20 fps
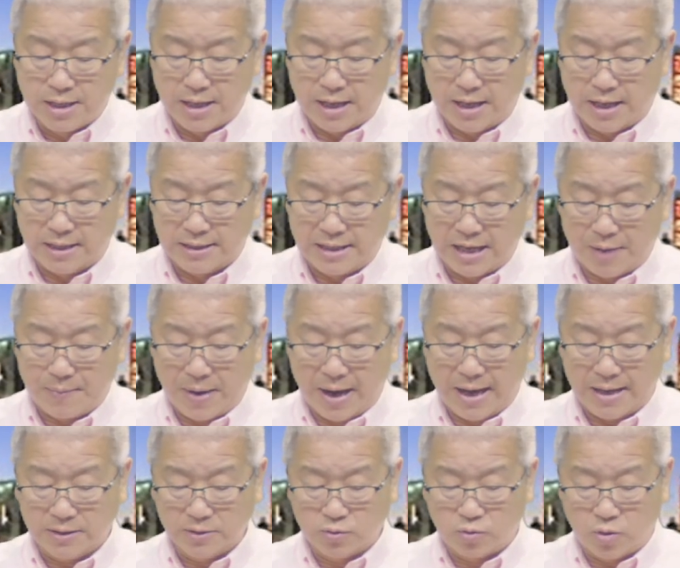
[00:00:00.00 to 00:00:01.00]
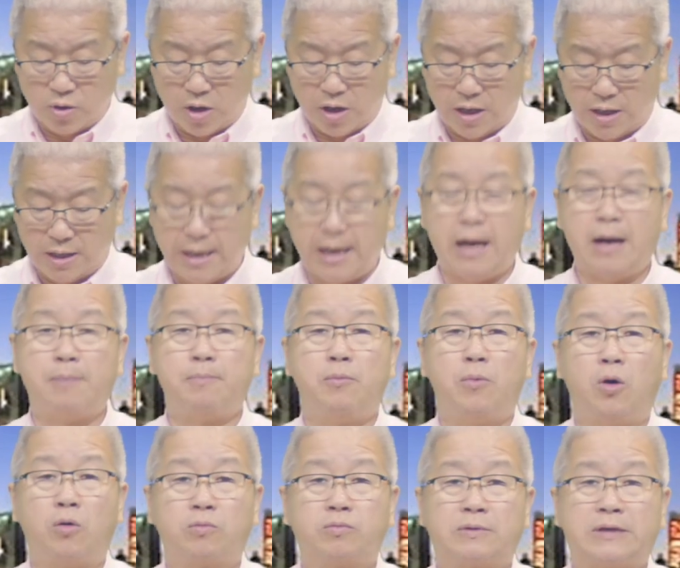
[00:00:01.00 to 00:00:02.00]
À, giá bán của họ là
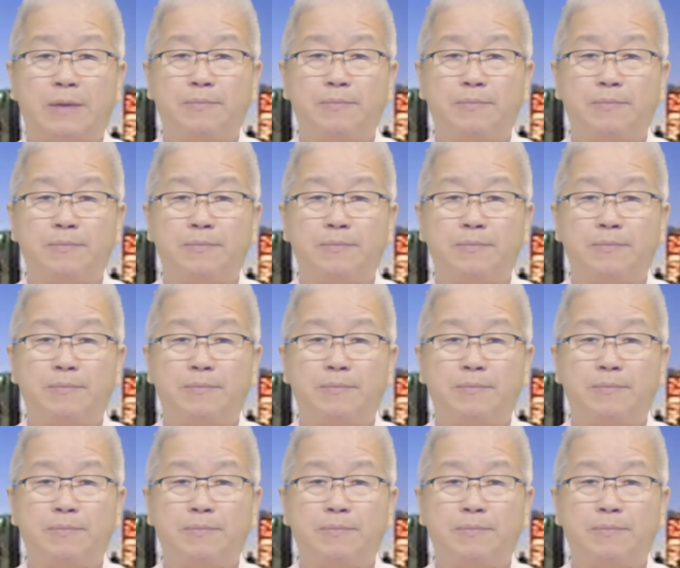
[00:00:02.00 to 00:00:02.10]
một